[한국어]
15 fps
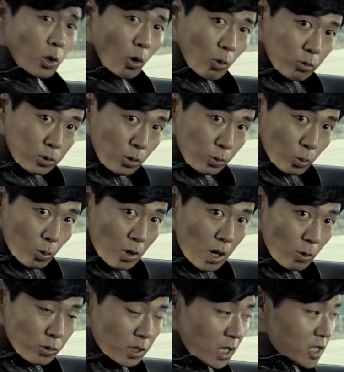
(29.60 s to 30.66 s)
더욱더
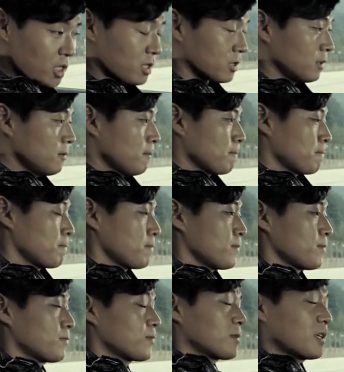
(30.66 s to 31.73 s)
놀라운 사실은
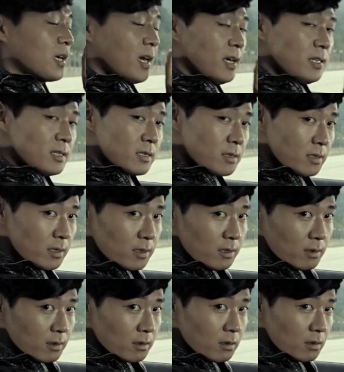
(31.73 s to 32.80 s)

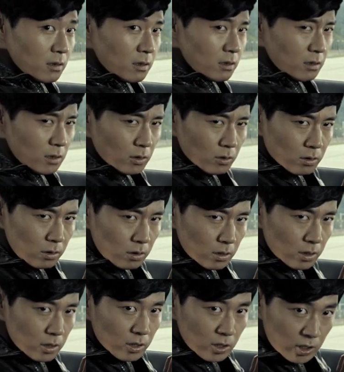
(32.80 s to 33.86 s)
K3는 이거를
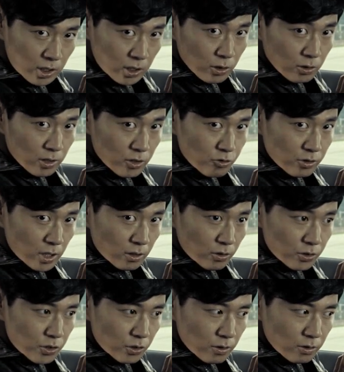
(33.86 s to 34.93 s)
기억을 해준다는
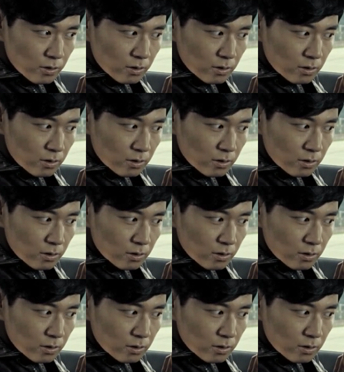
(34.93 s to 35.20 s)
거죠.